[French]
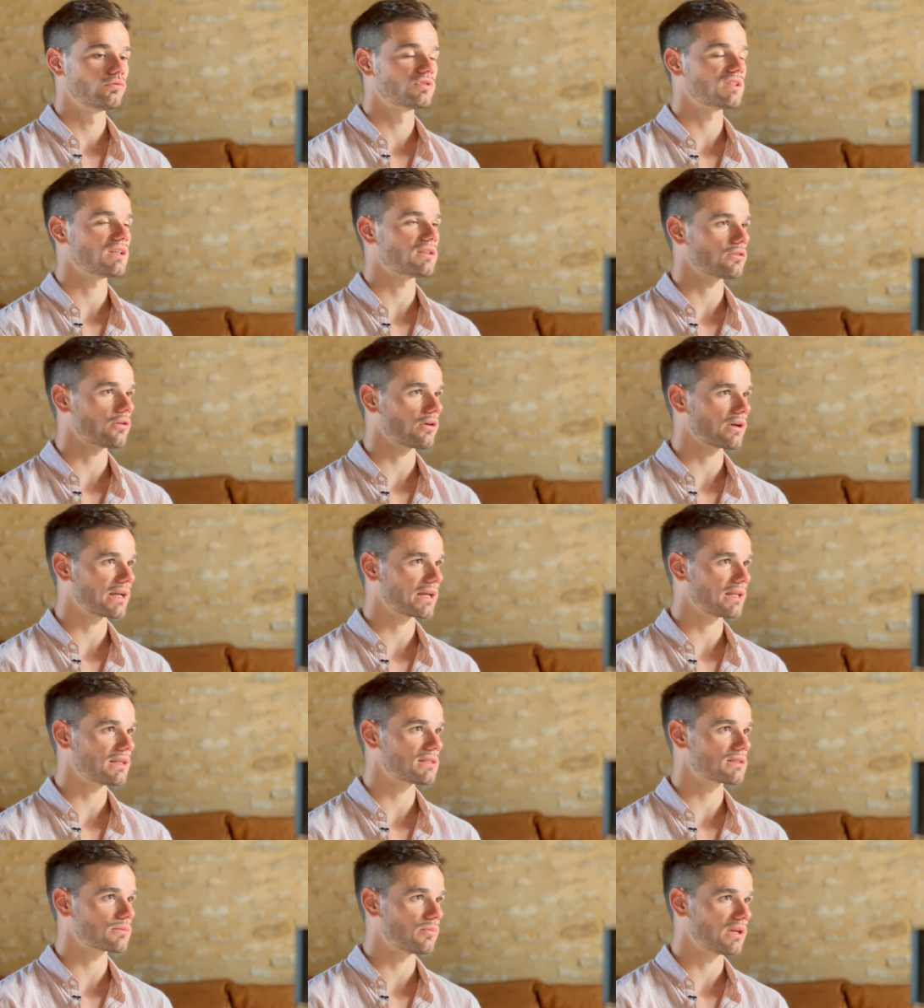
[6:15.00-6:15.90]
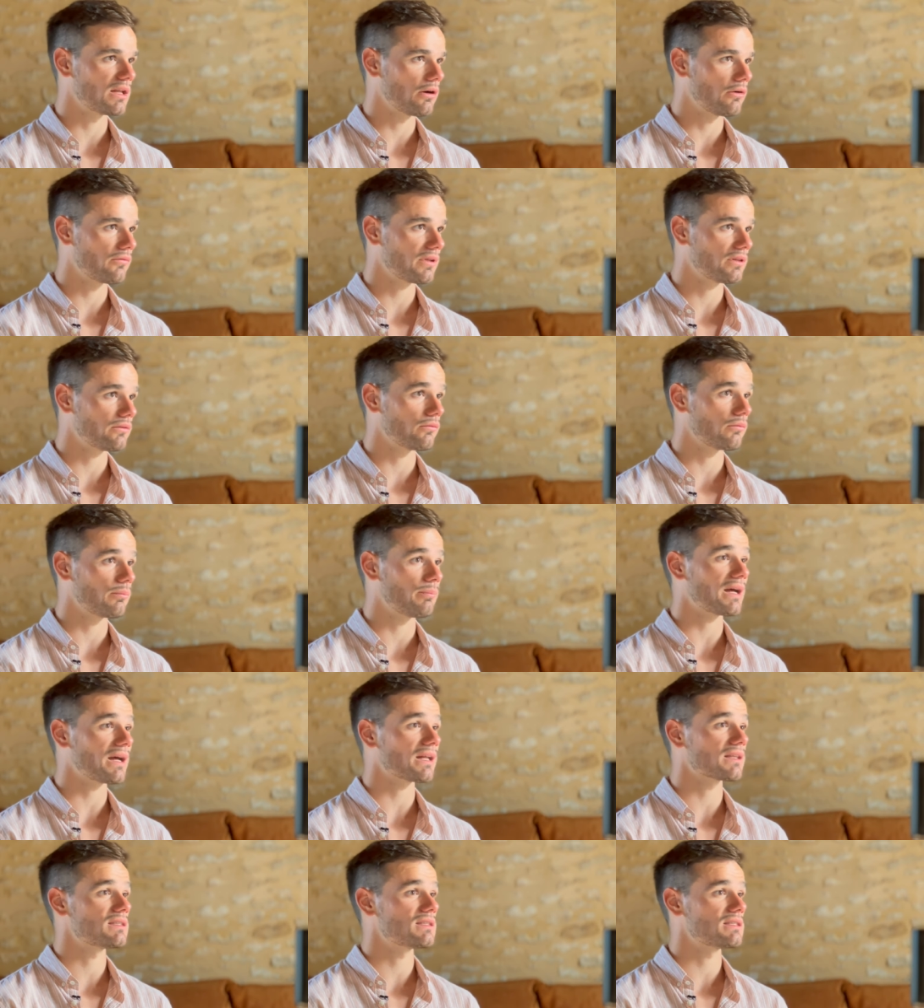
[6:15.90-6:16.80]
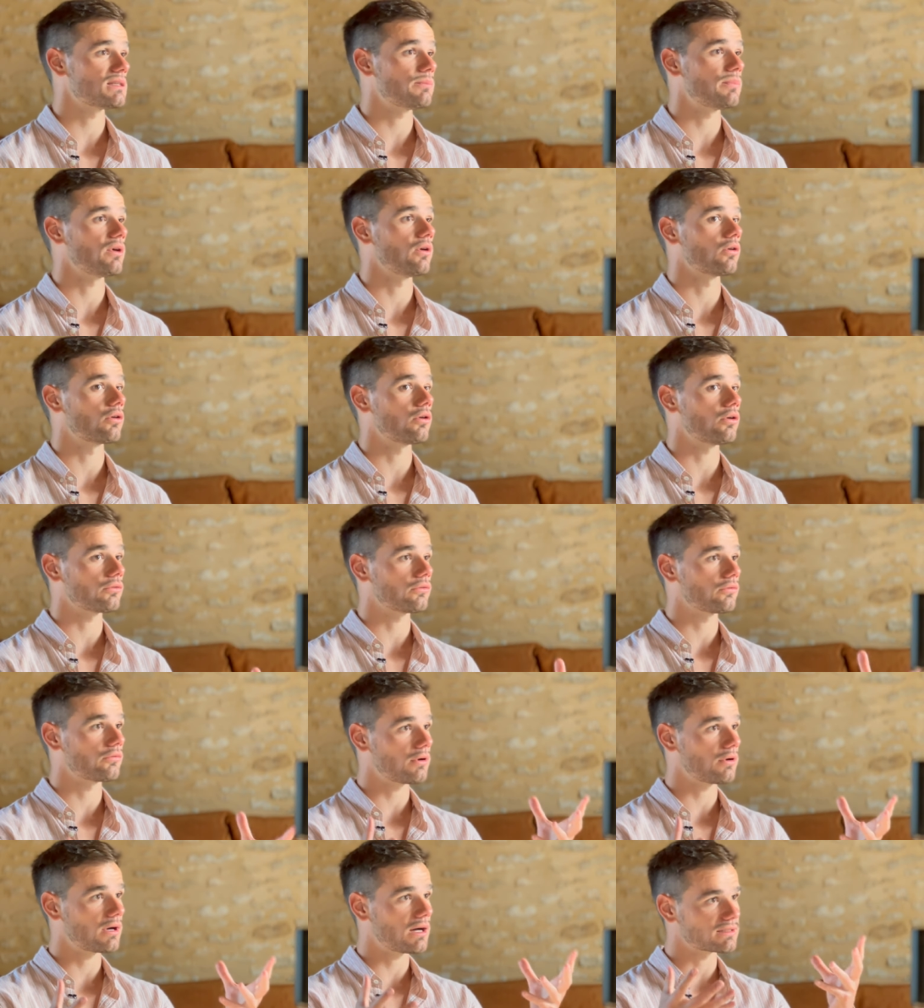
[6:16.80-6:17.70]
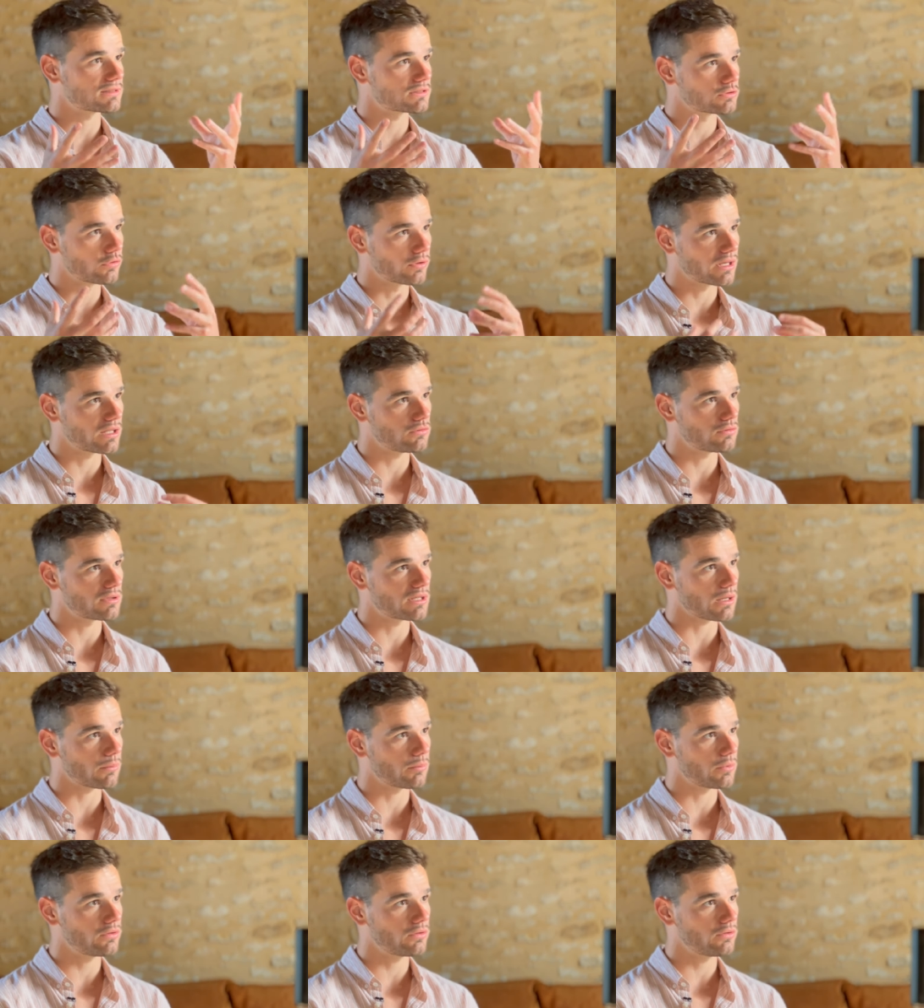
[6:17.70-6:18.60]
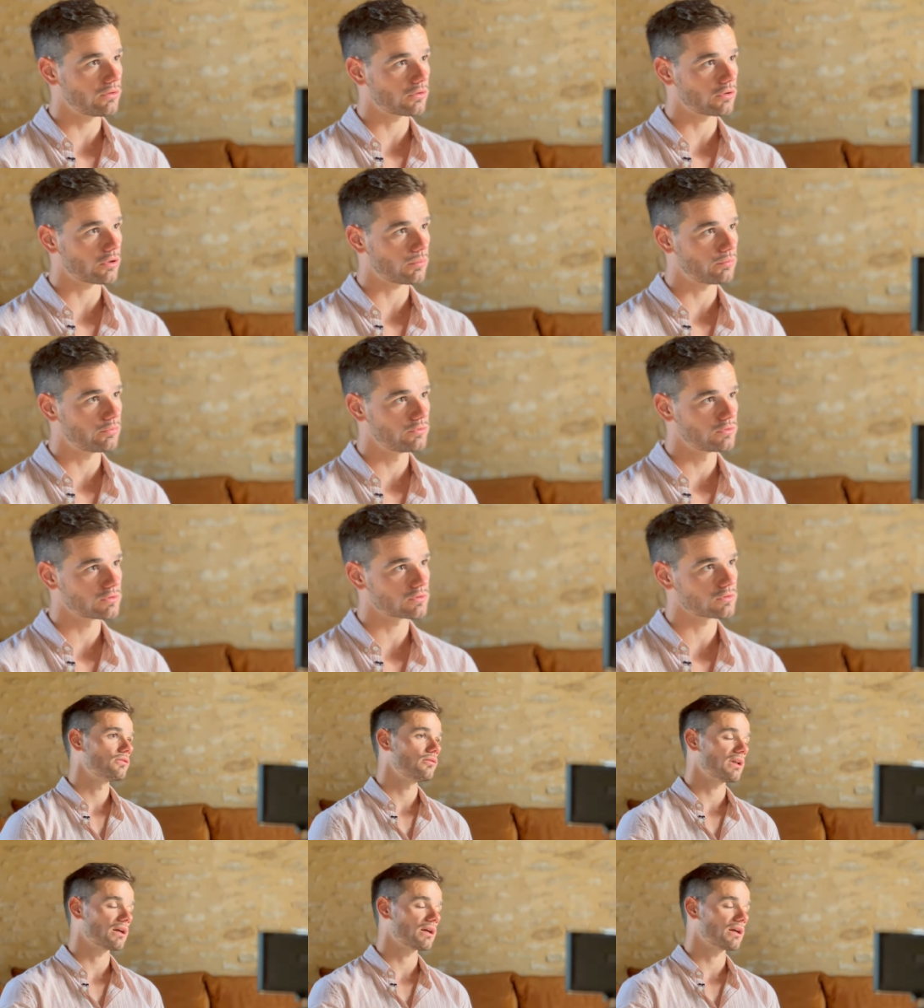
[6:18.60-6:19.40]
ces organismes-là, en fait, vont participer encore une fois à stocker du carbone, encore plus,